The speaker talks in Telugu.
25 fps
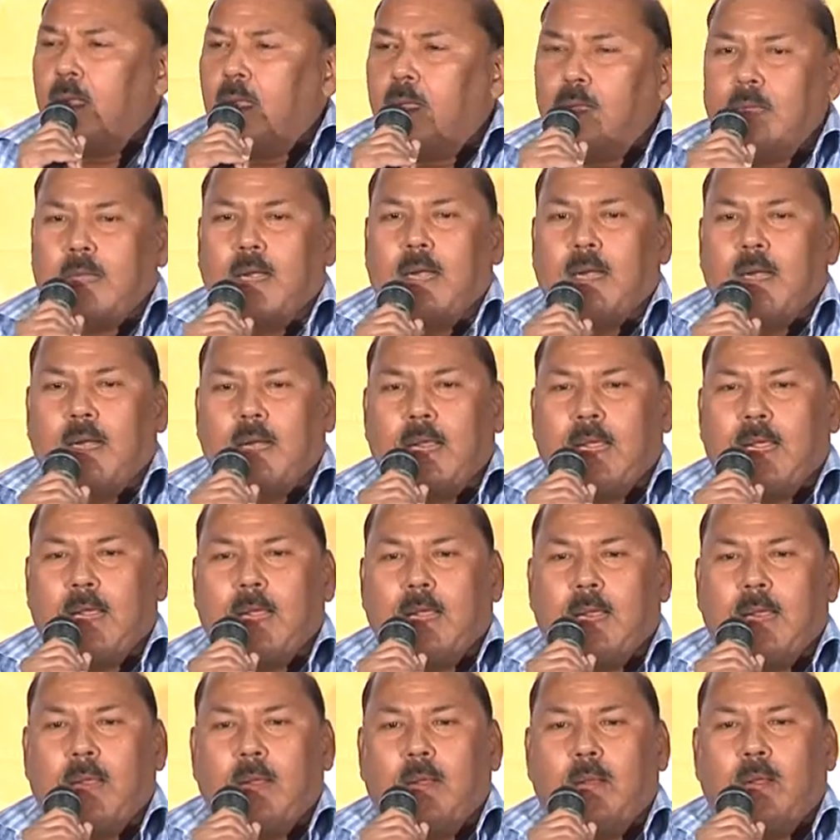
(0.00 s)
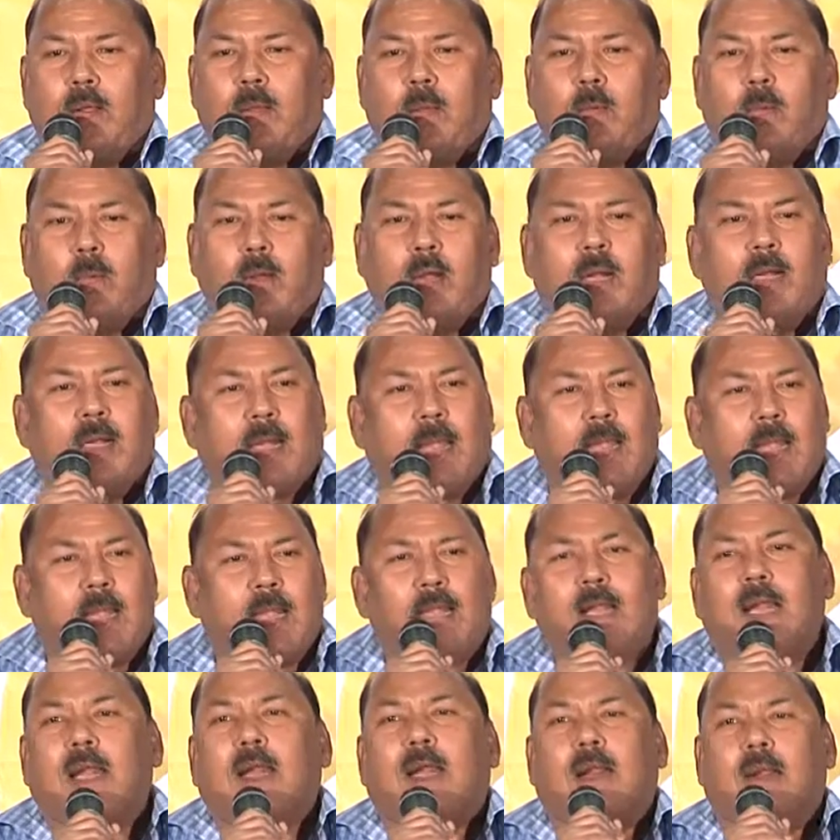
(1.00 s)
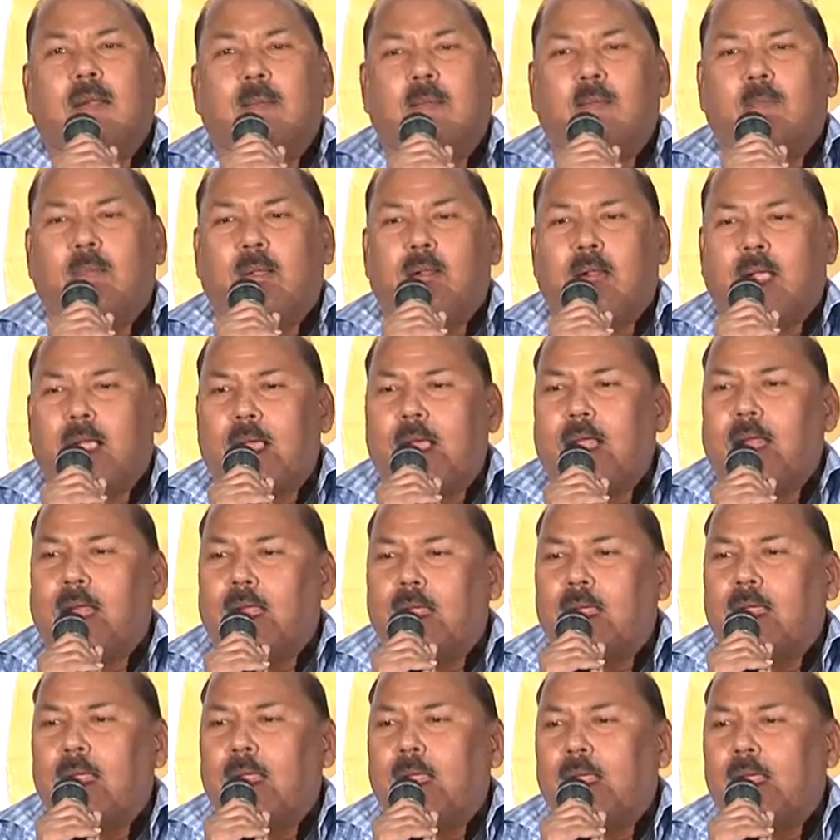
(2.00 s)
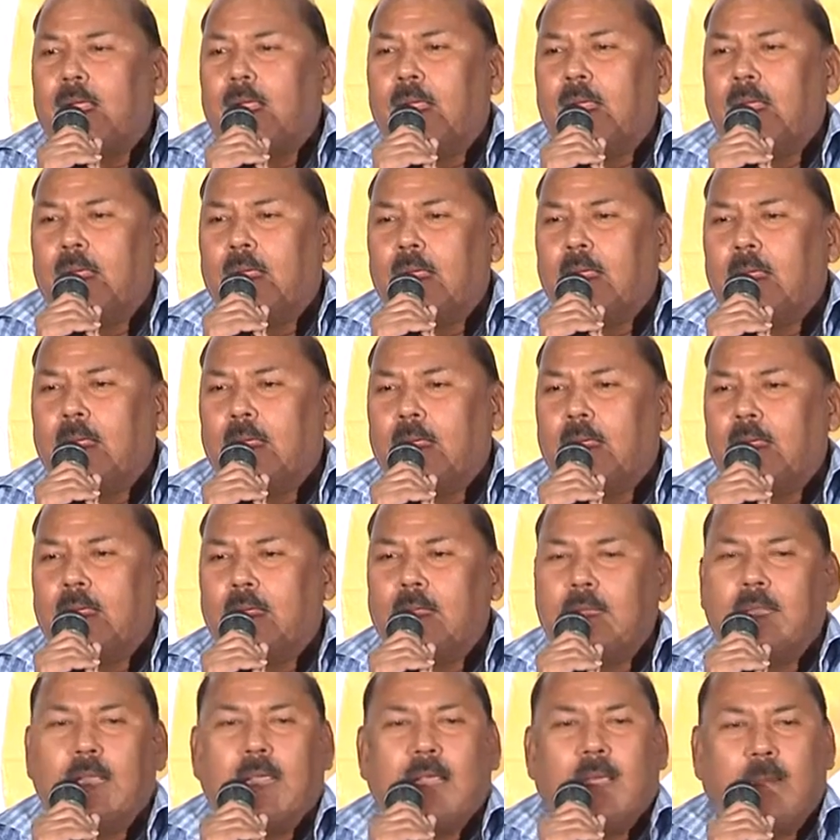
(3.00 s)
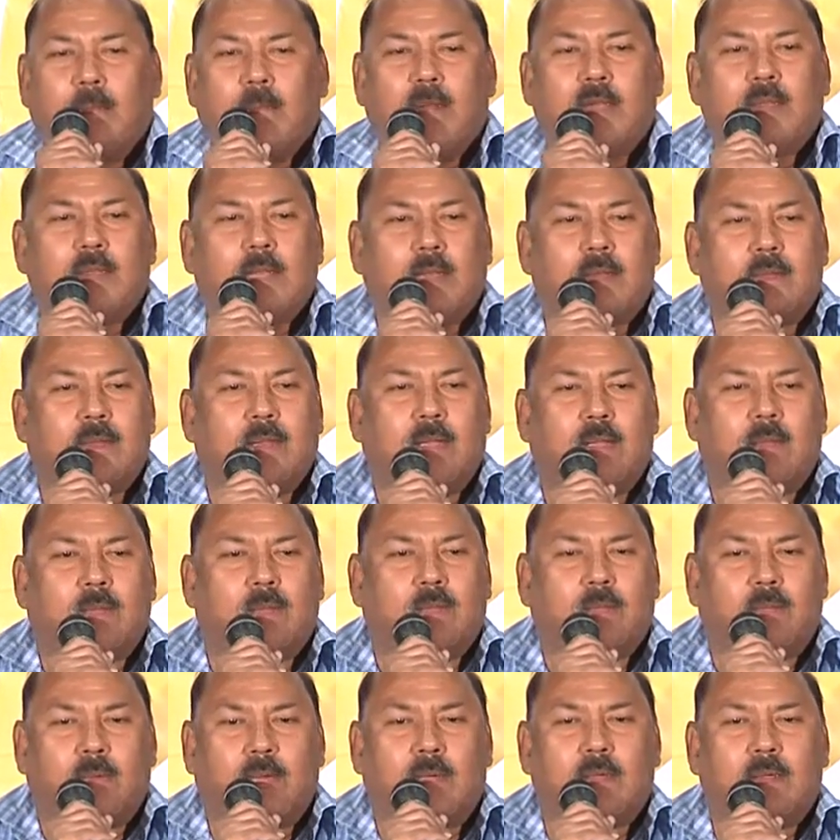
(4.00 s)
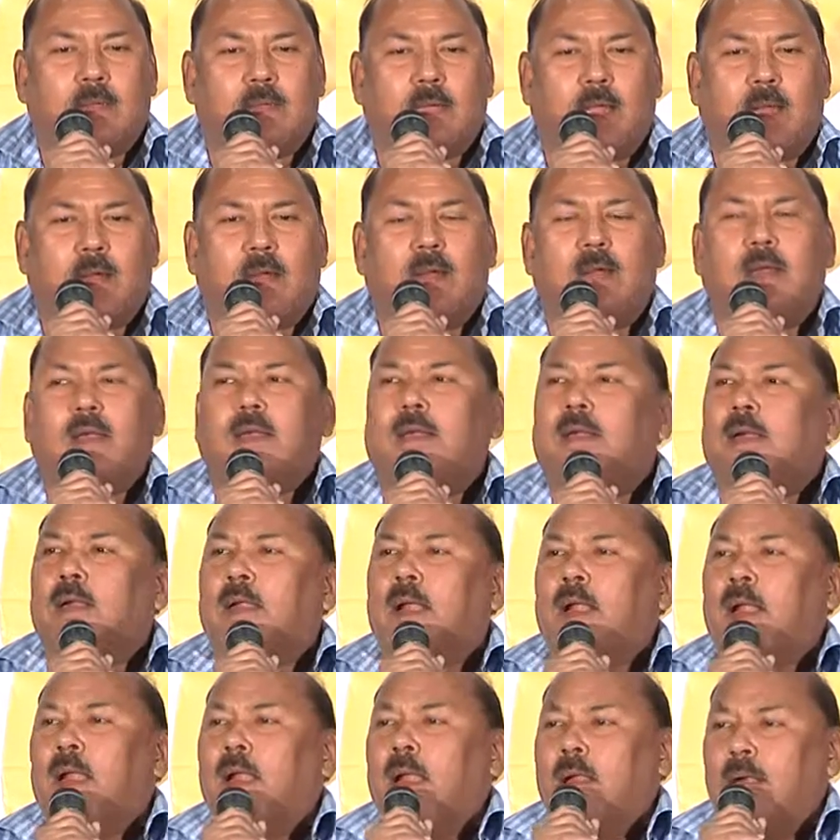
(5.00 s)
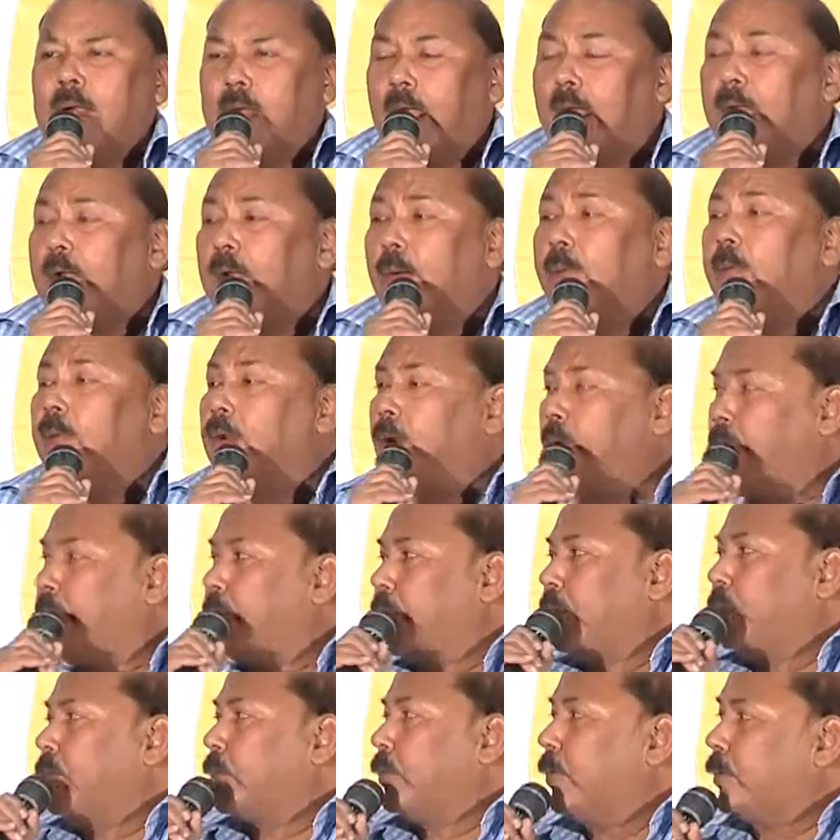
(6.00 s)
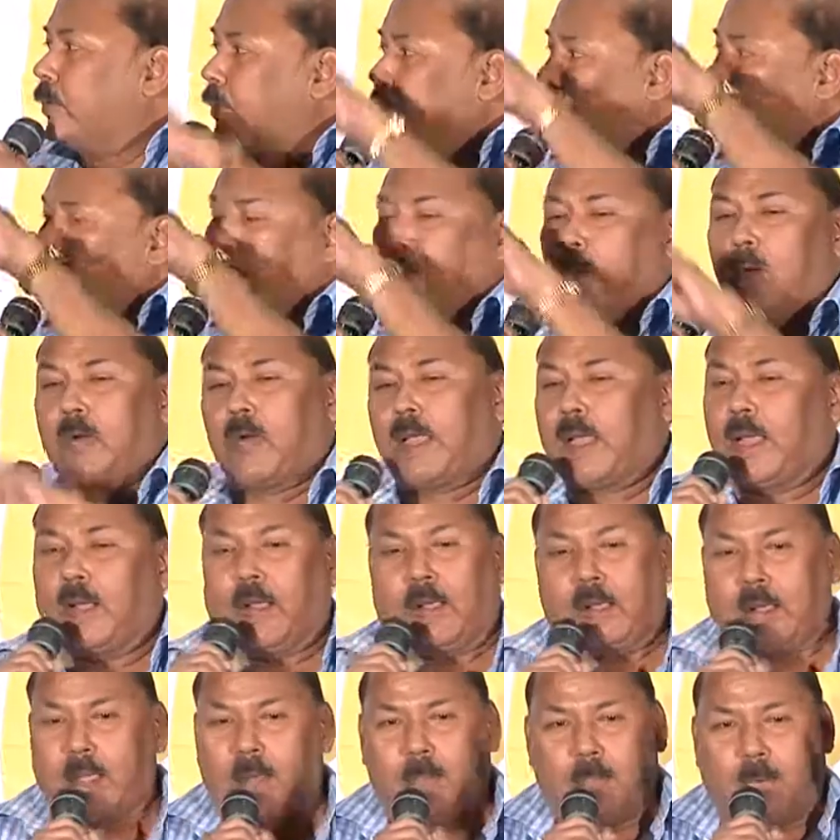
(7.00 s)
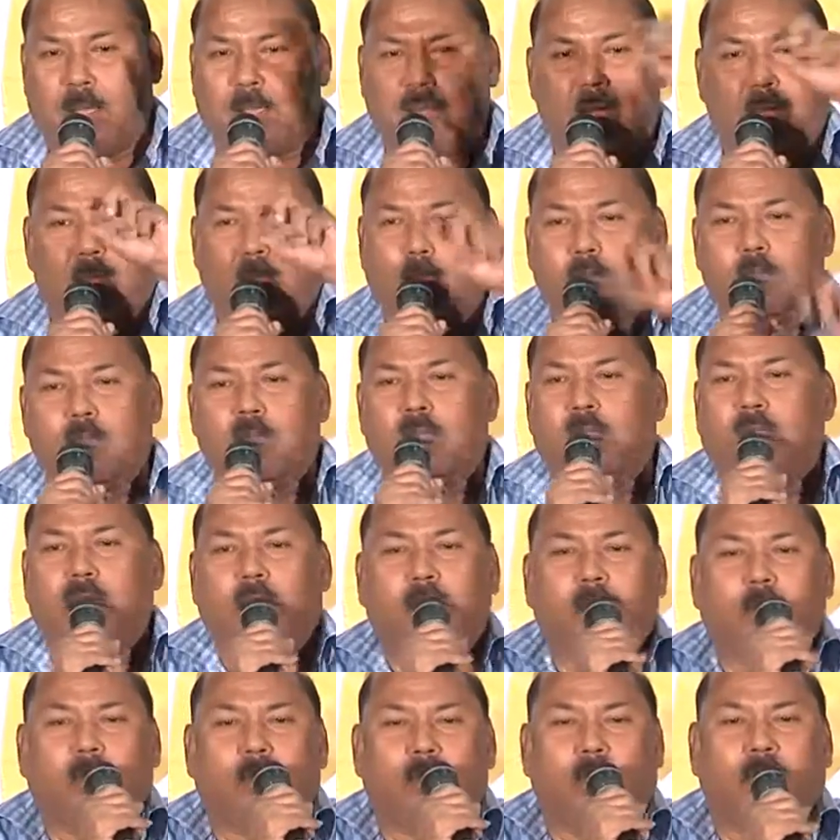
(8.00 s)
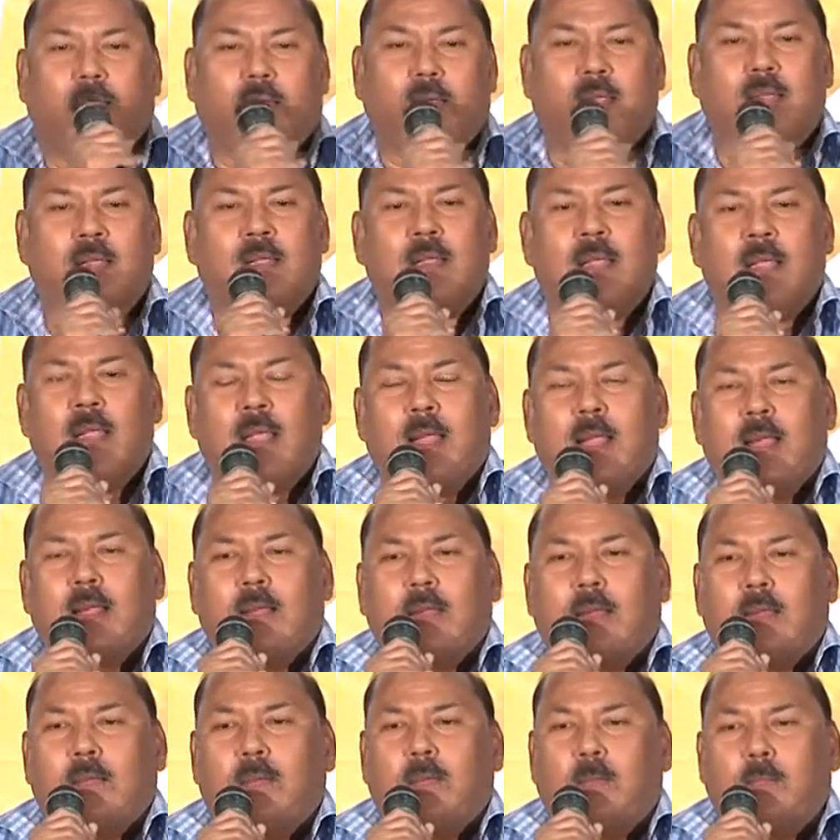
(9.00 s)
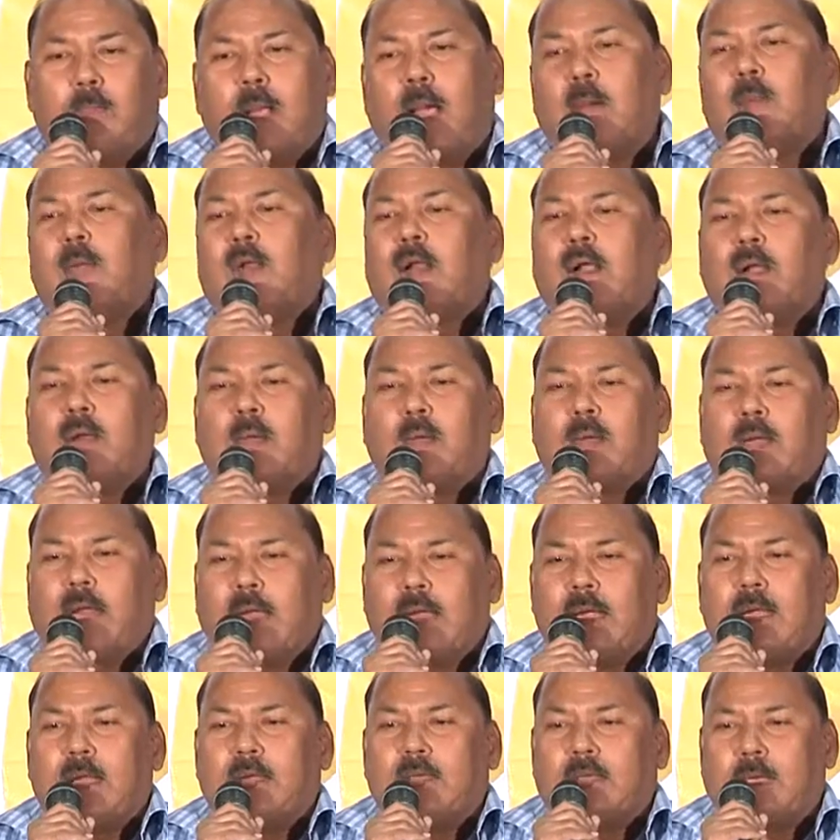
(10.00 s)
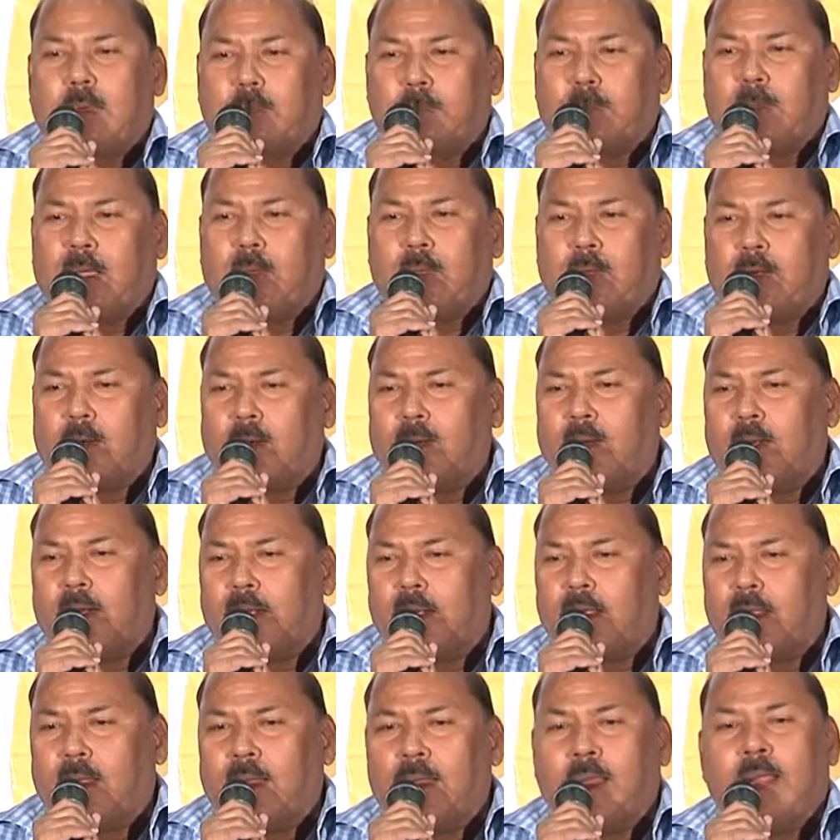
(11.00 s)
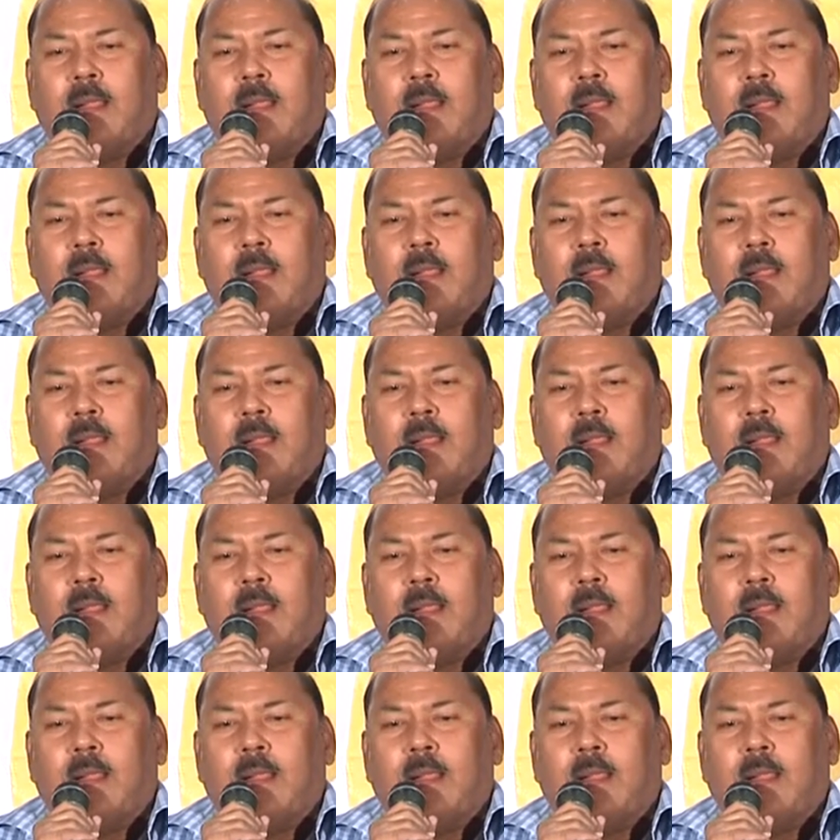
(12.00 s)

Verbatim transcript: ఎందుకంటే ఒక టైటిల్ వినగానే ఇది ఎవరు దర్శకత్వం వహించారని టైటిల్ మనం ఇప్పుడు చూస్తే ఓకే పైన వంశీ అని ఉంటుంది మామూలుగా టైటిల్ చెప్పామనుకోండి